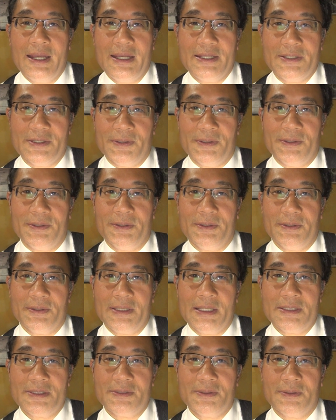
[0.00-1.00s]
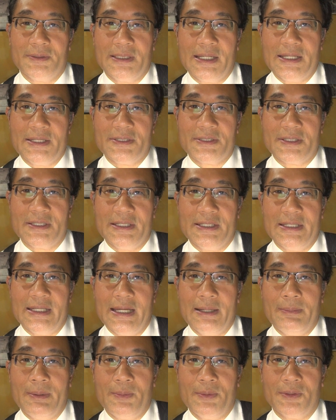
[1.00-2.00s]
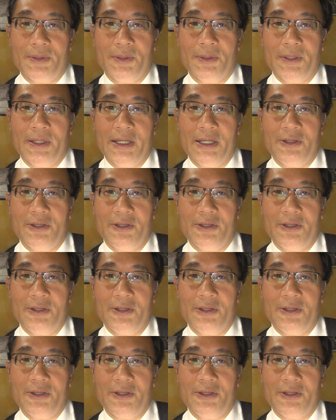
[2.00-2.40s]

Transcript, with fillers: 以上、鉄道大好き山本